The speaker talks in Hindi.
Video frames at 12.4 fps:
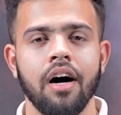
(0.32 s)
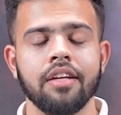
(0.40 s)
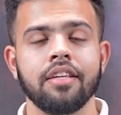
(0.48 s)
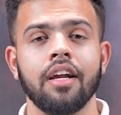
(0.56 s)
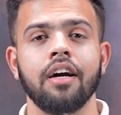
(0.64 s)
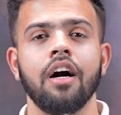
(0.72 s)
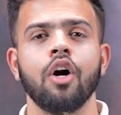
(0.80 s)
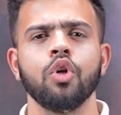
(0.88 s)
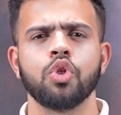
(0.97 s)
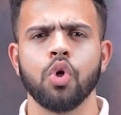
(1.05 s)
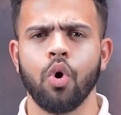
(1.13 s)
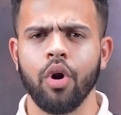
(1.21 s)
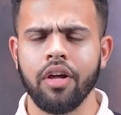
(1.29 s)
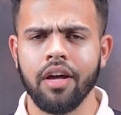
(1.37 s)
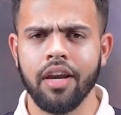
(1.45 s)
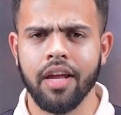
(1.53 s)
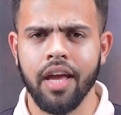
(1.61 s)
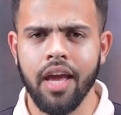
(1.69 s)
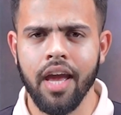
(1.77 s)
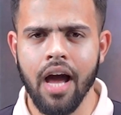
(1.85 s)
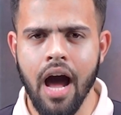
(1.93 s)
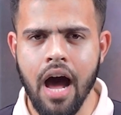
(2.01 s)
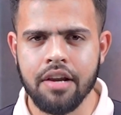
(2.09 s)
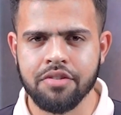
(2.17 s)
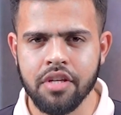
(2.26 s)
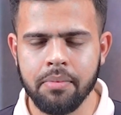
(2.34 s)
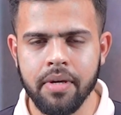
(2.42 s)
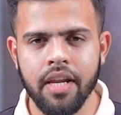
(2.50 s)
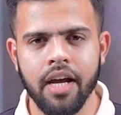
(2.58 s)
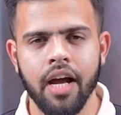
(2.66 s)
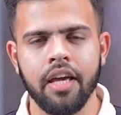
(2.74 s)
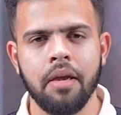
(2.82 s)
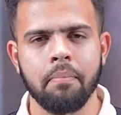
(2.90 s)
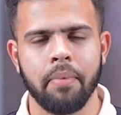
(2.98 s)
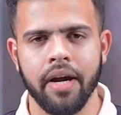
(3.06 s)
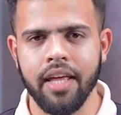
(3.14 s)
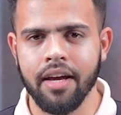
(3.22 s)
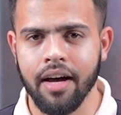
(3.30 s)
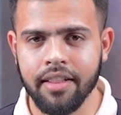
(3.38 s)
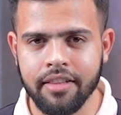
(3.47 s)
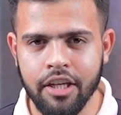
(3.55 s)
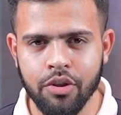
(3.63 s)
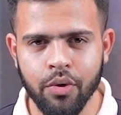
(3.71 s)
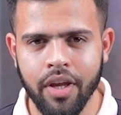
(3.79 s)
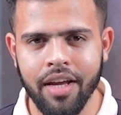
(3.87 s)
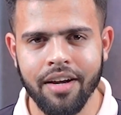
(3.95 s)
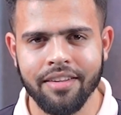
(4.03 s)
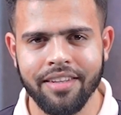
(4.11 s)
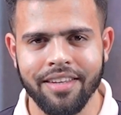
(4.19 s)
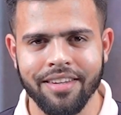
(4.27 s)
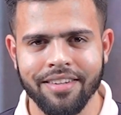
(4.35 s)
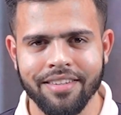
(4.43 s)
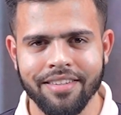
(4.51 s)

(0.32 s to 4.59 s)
हसरंगा को छोड़ करके आरसीबी ने कहीं बड़ी गलती तो नहीं कर दी